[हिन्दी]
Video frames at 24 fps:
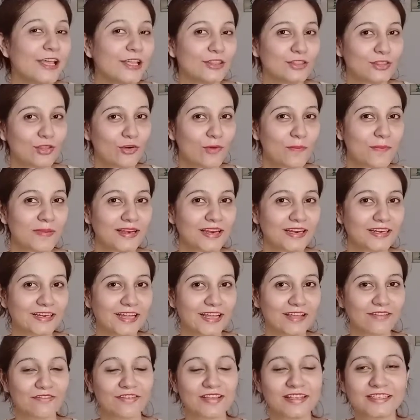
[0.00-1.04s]
तो बिना
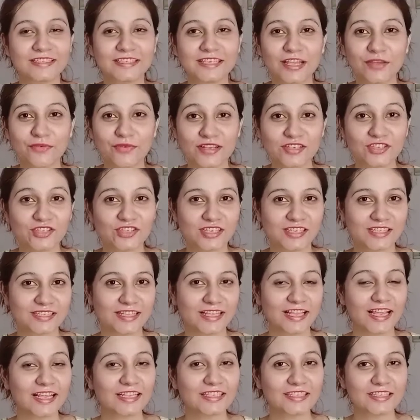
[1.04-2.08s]
टाइम वेस्ट किए हुए
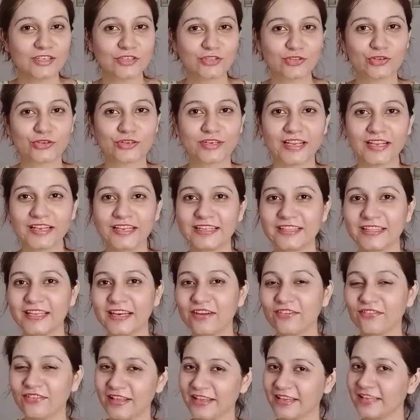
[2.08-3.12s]
चलते हैं ट्यूटोरियल की
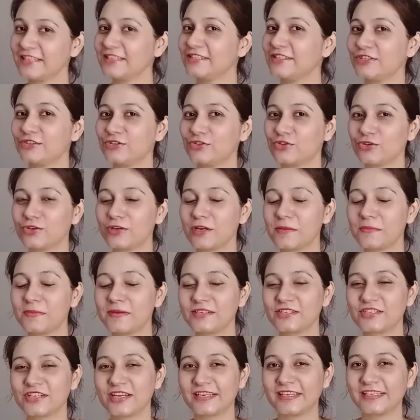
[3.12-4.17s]
तरफ लेकिन ट्यूटोरियल
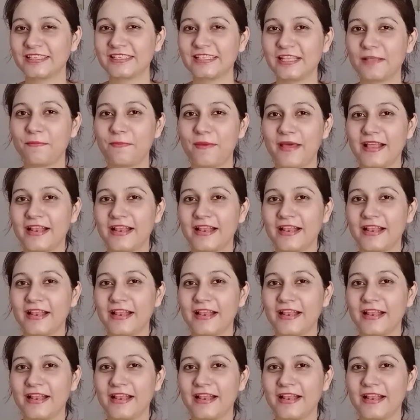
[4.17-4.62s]
पर जाने से